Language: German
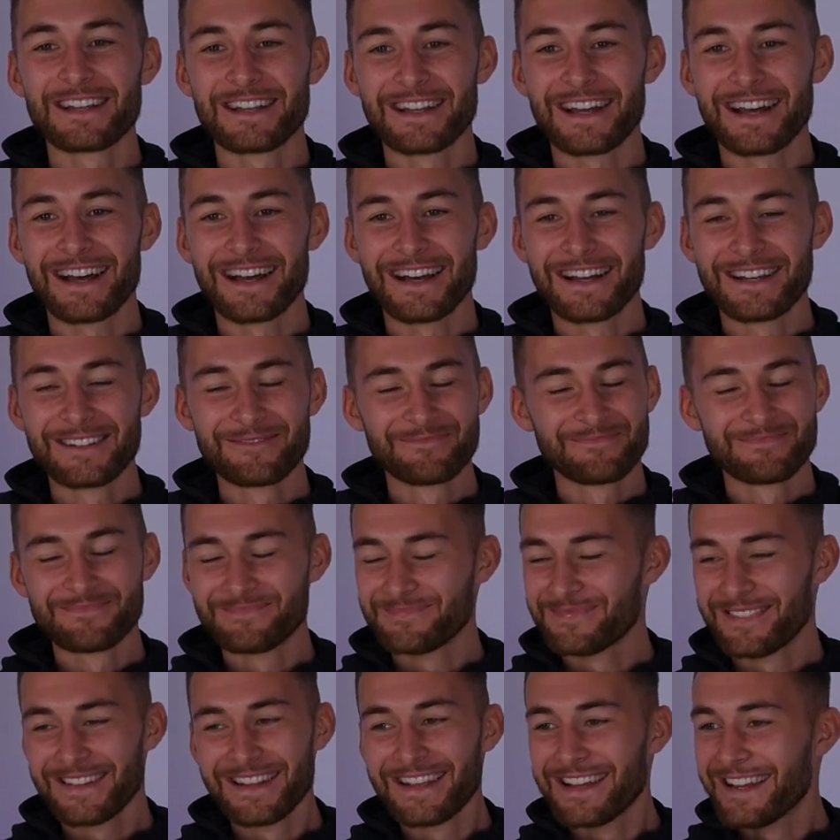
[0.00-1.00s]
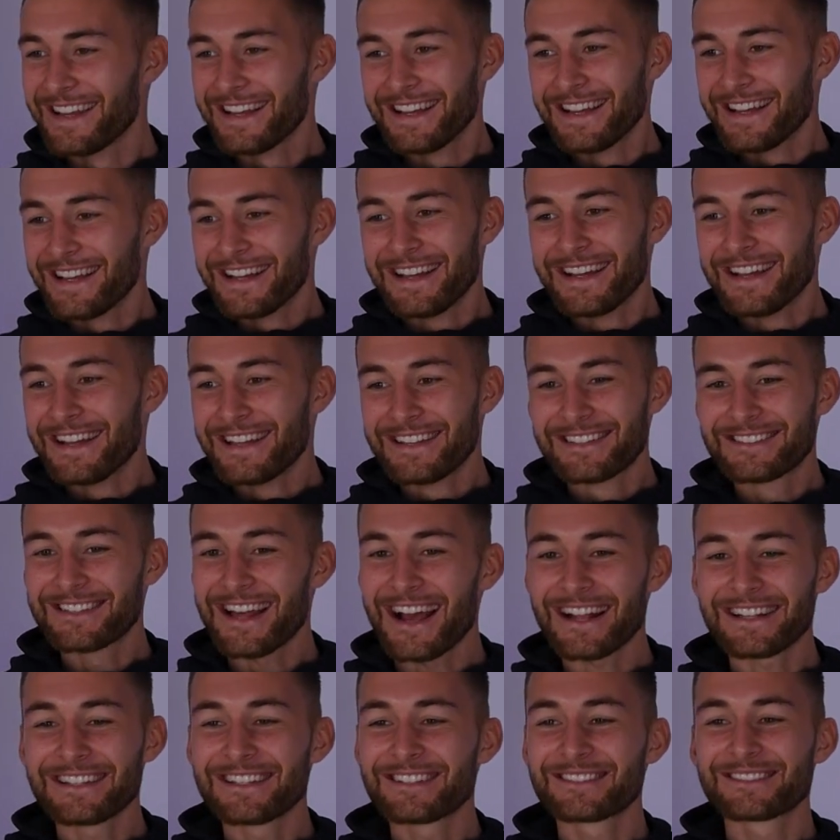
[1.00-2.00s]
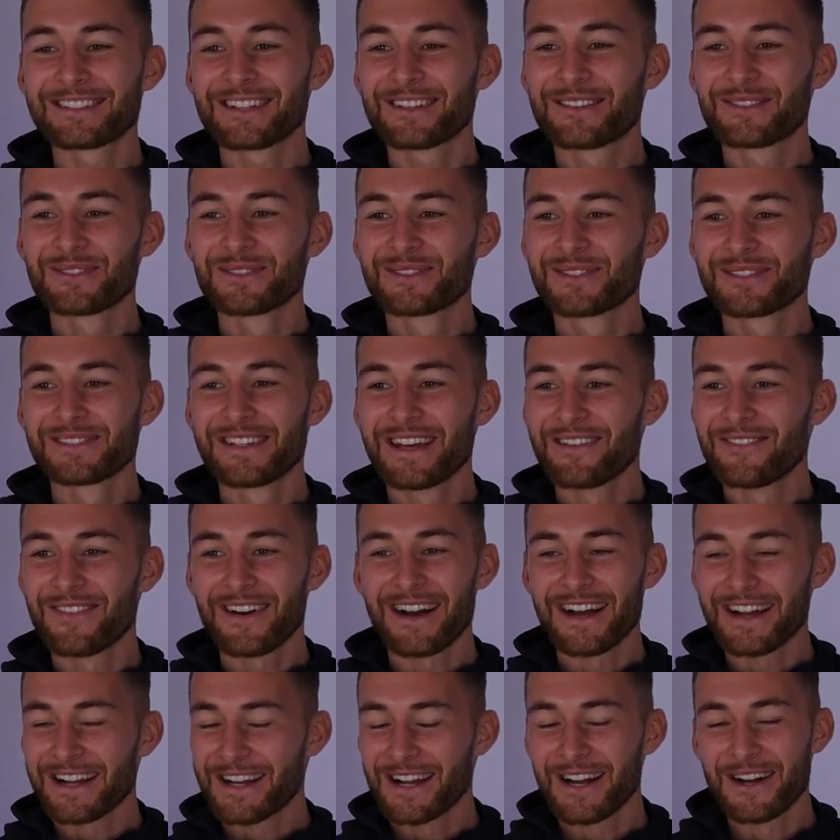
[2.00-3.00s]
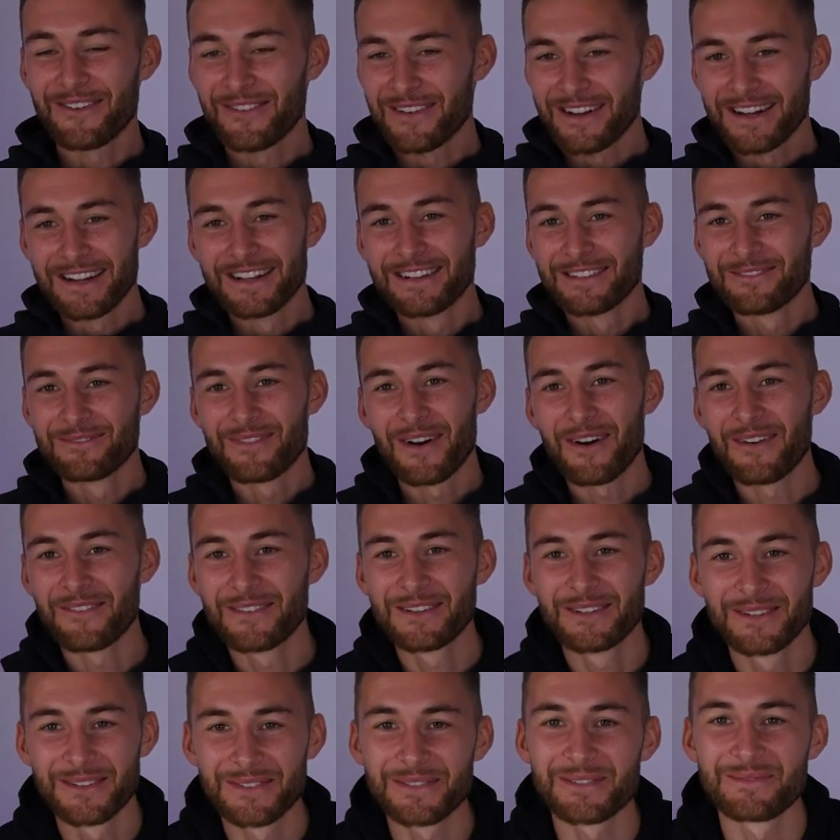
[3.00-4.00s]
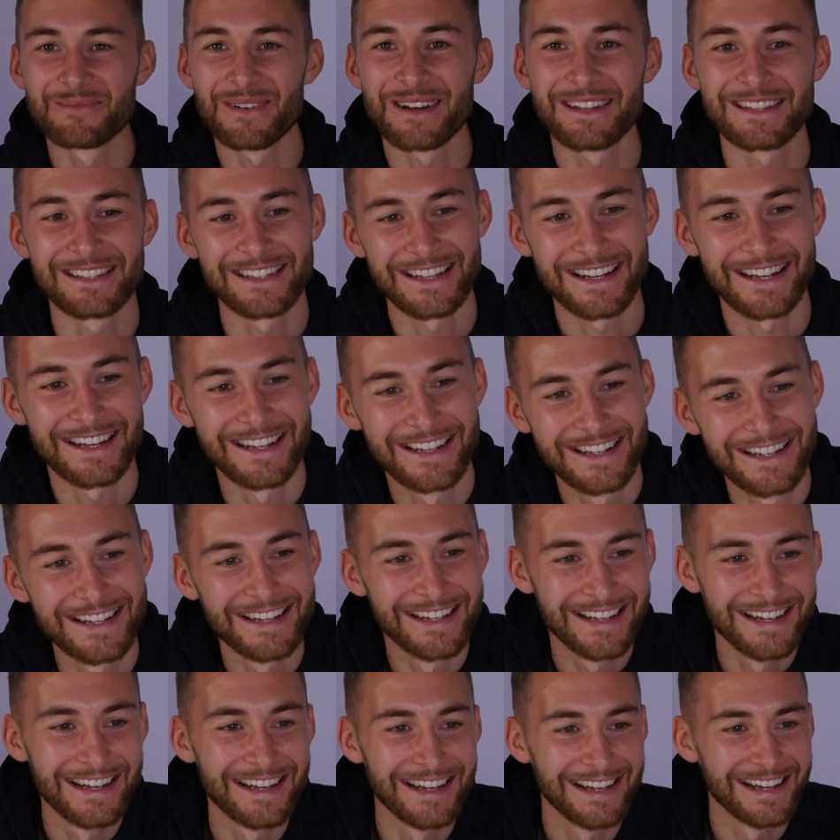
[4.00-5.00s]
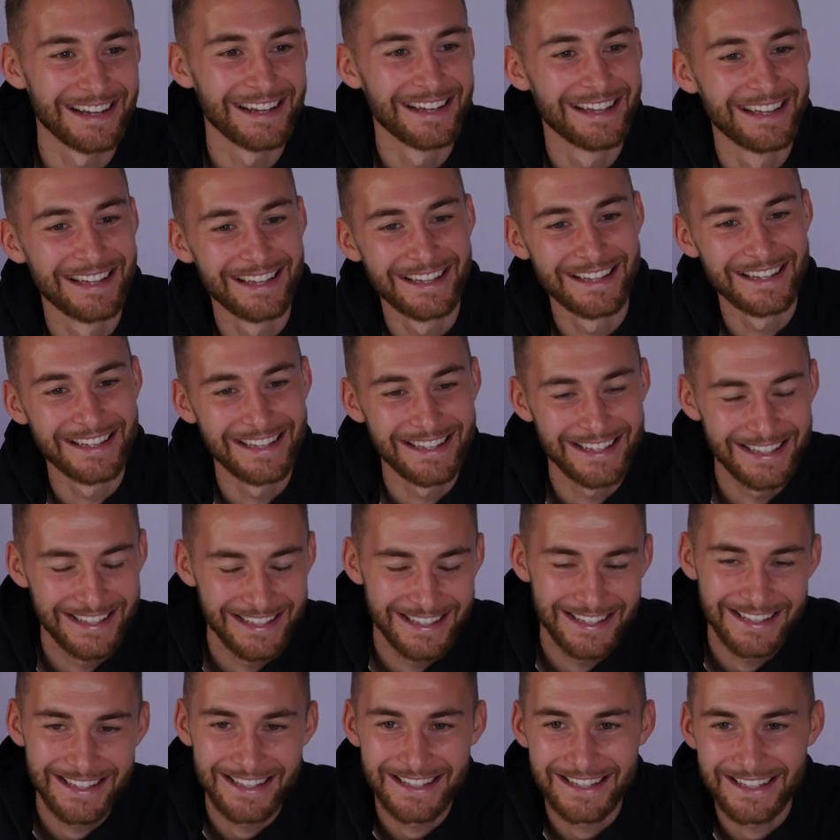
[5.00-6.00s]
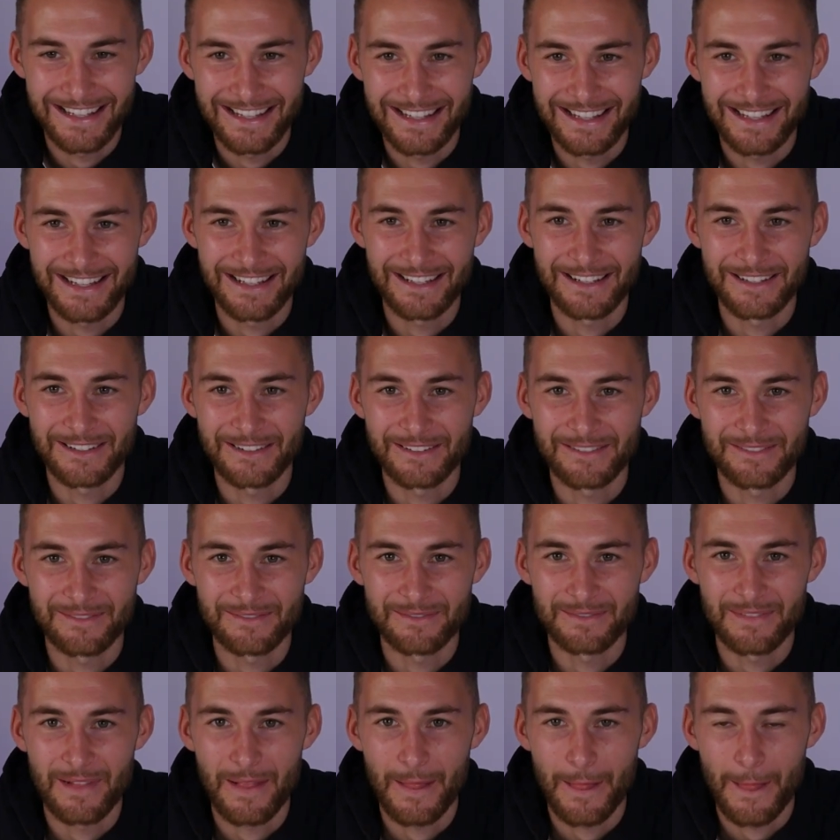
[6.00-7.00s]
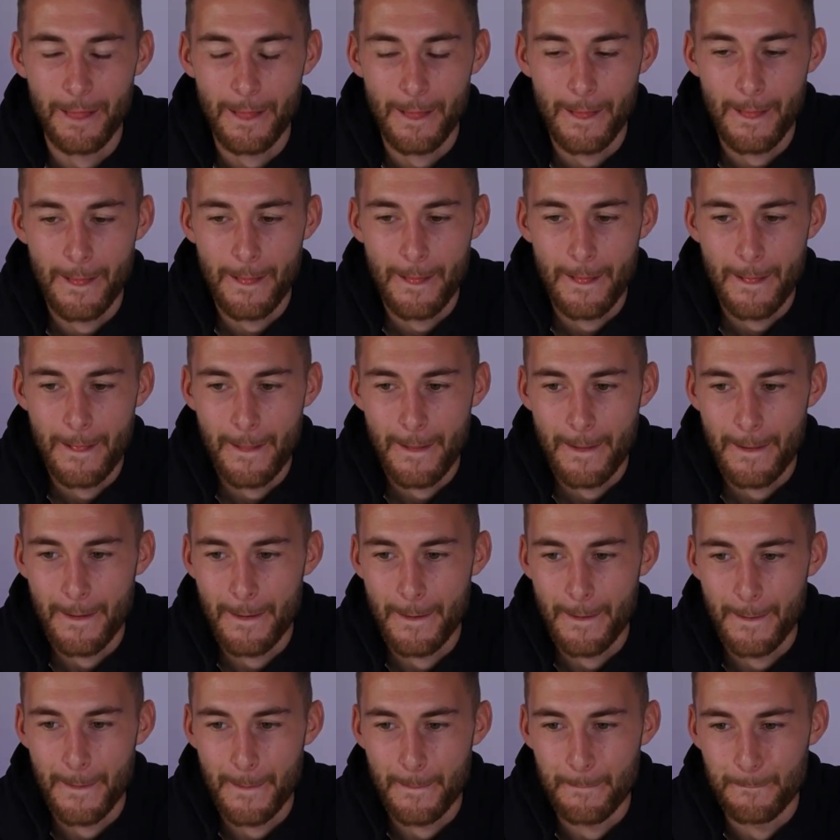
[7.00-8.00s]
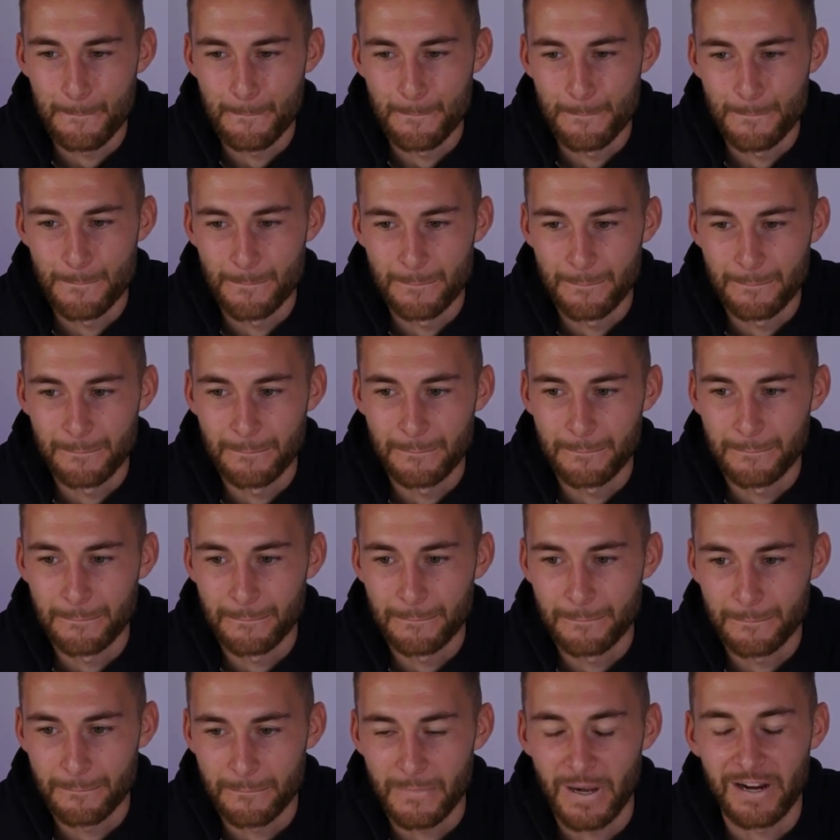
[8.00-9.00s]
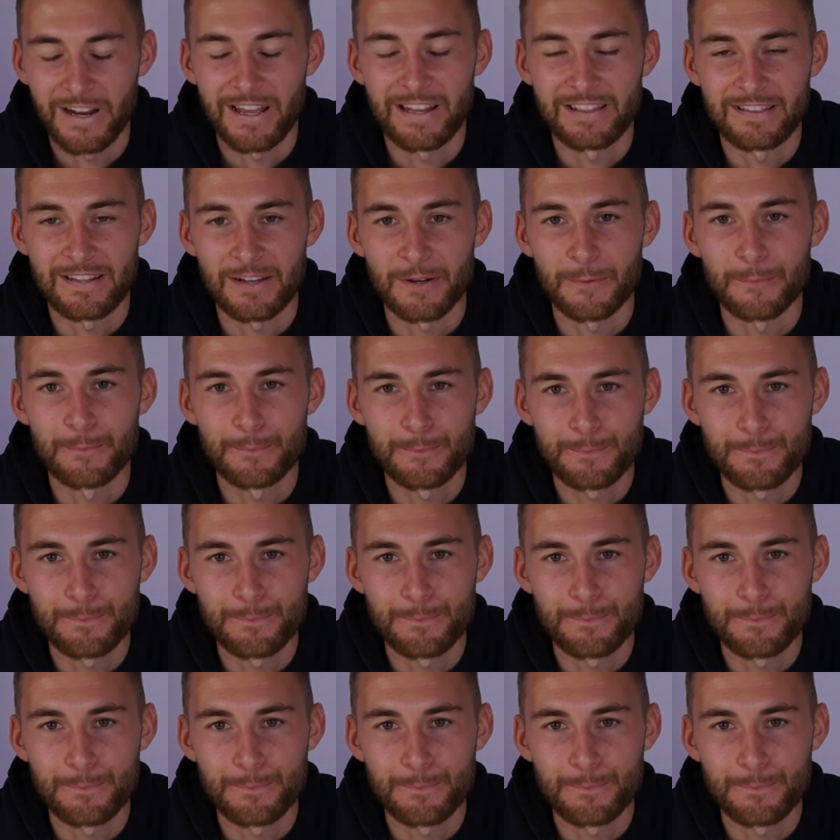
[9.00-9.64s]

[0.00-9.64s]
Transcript: Ja. Ich sage nichts dazu zu der Frage, aber mal Videos vom Buddy, ja. Sky oder Magenta? Ähm, Magenta.